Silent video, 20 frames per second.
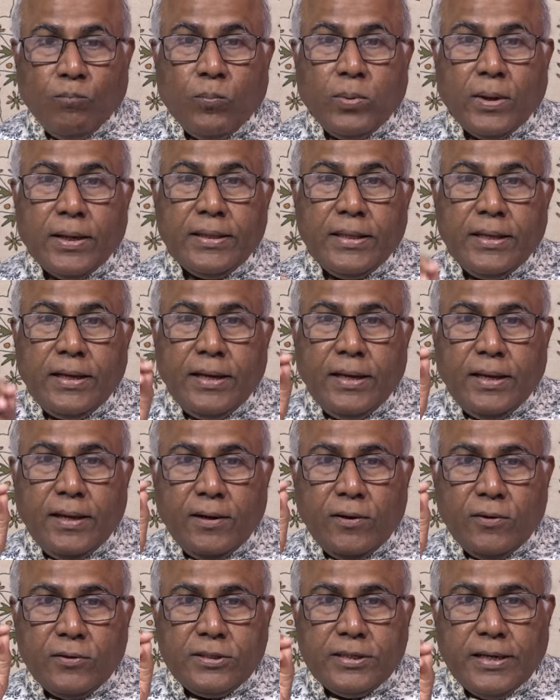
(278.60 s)

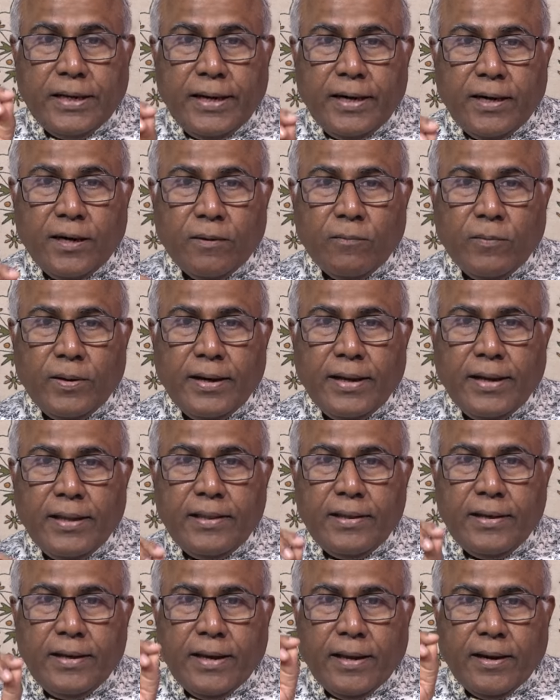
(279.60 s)
బదిలీలు చేయటం
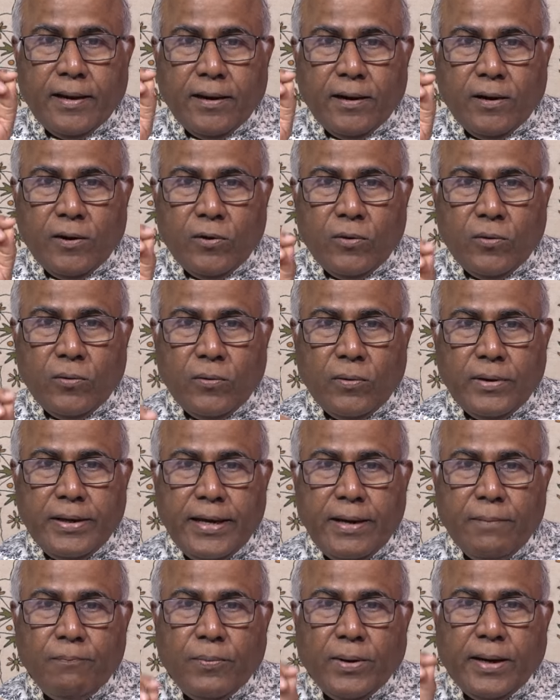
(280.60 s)
అనేది ఎన్నడూ
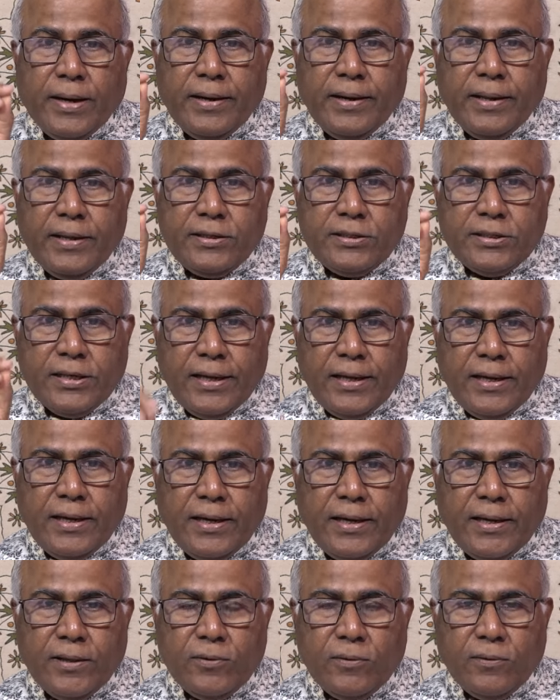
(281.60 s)
ఏ పార్టీ
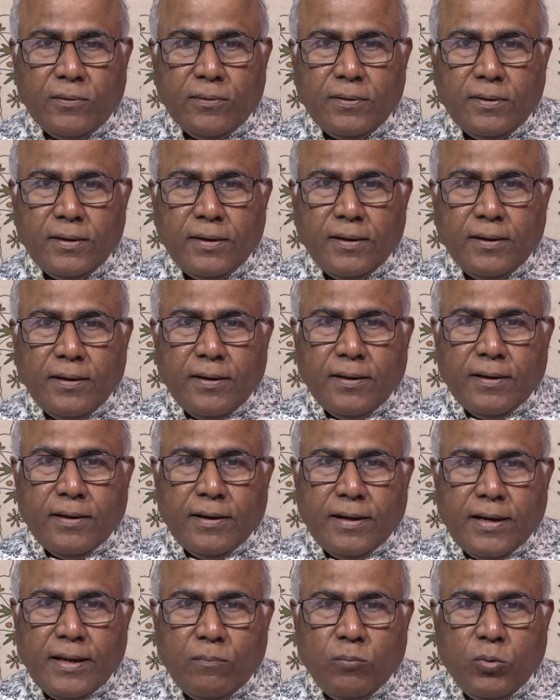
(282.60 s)
చేయలేదు
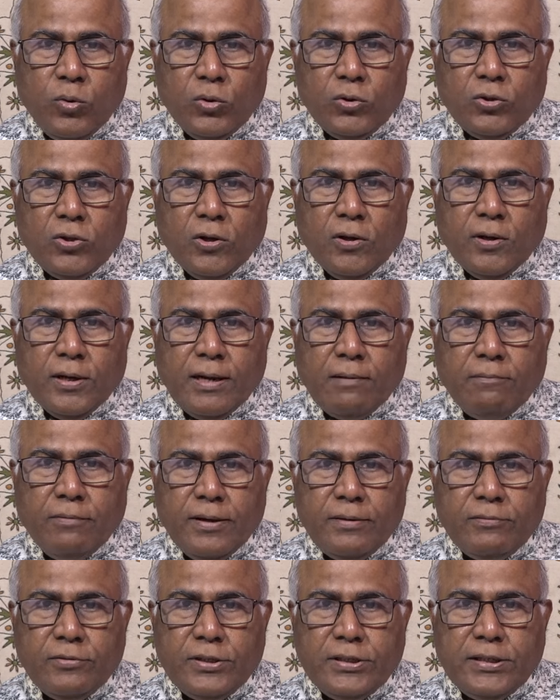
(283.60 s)
నభూతో
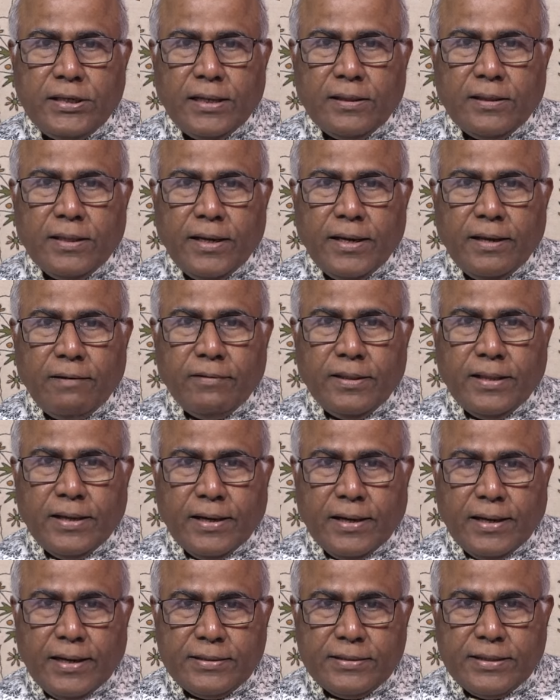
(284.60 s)
నభవిష్యత్ అనే
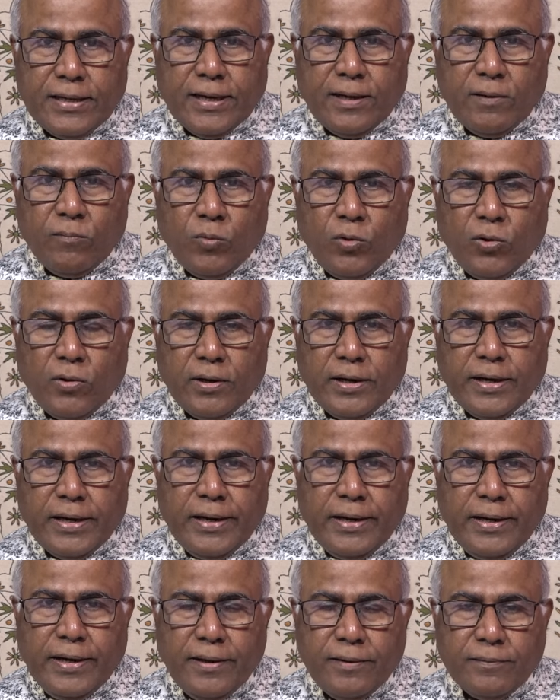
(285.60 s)
విధంగా జగన్మోహన్
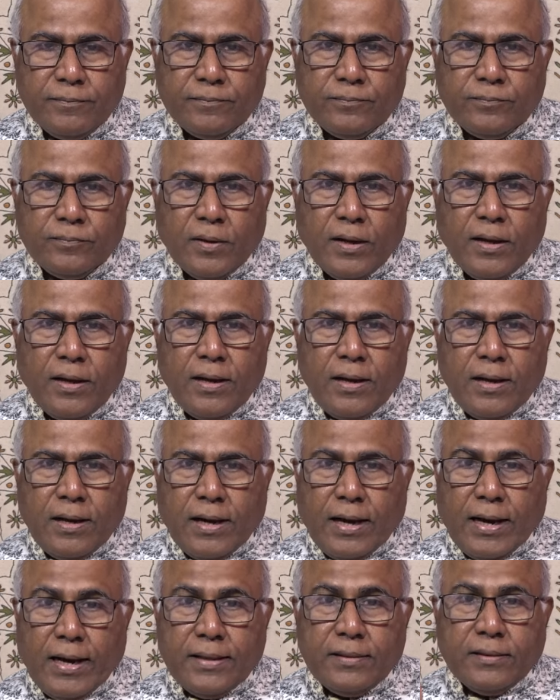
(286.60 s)
రెడ్డి
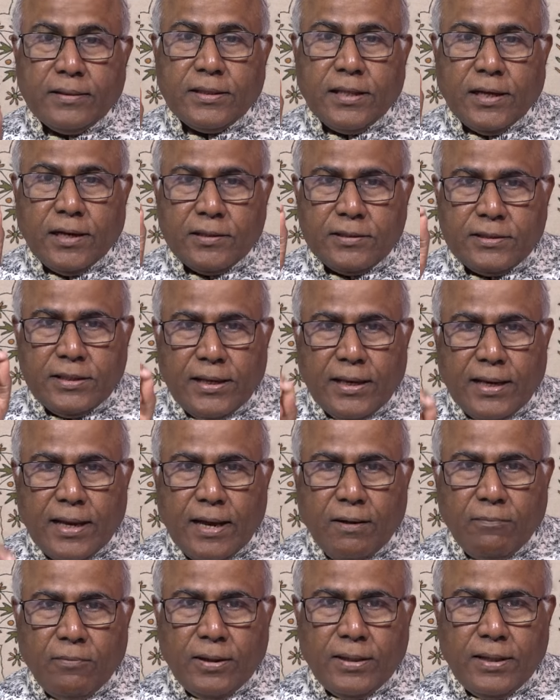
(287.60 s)
అంతర్
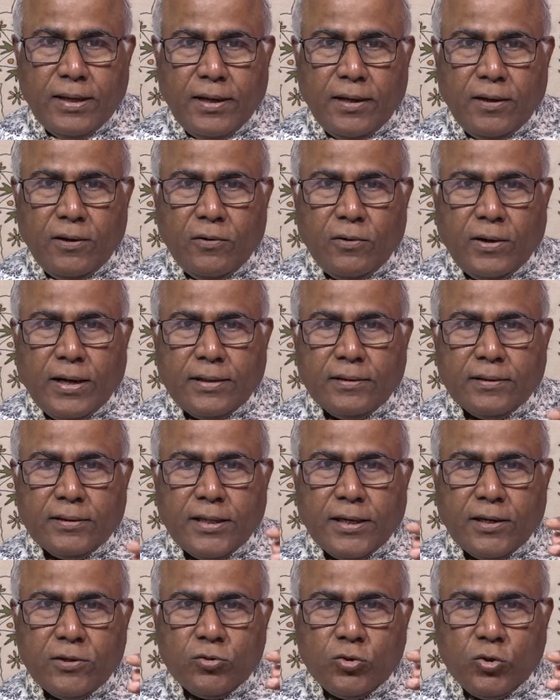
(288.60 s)
జిల్లా బదిలీలు
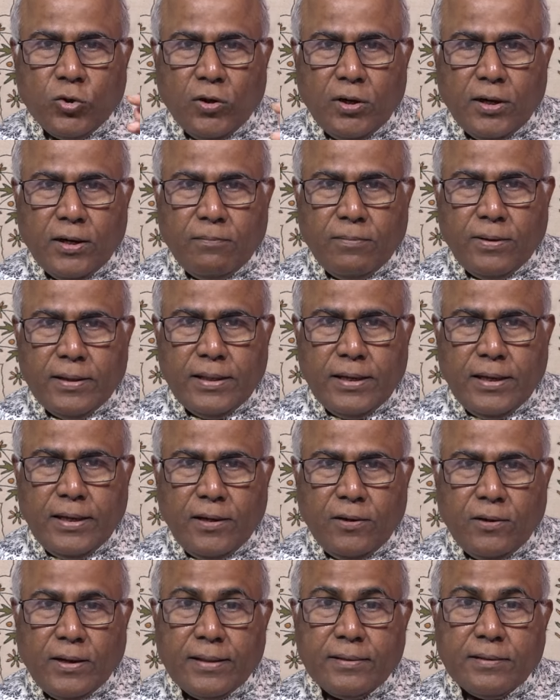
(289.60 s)
అంతర్ జోన్ల
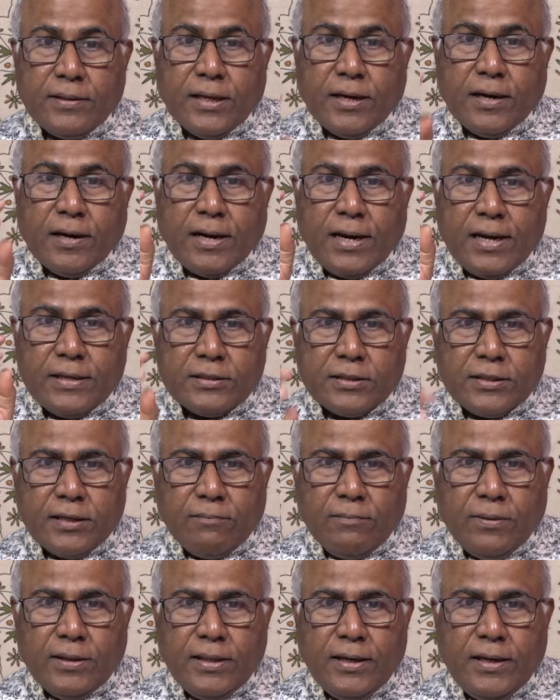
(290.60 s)
బదిలీలు అంతర్ రాష్ట్ర
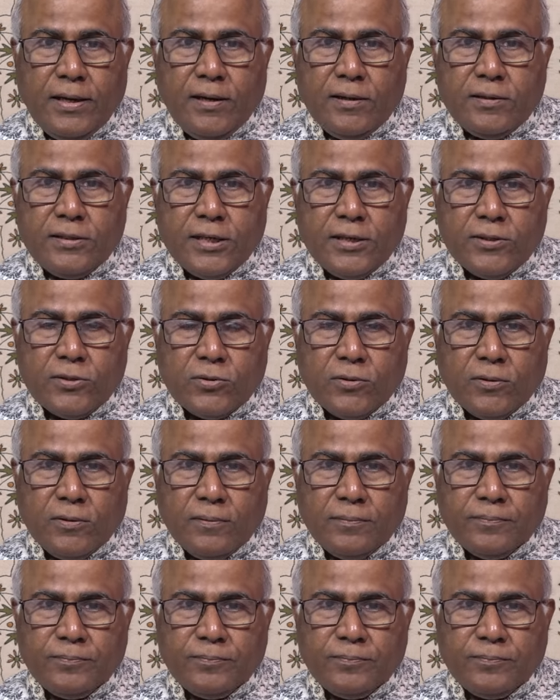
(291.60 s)
బదిలీలు చేస్తూ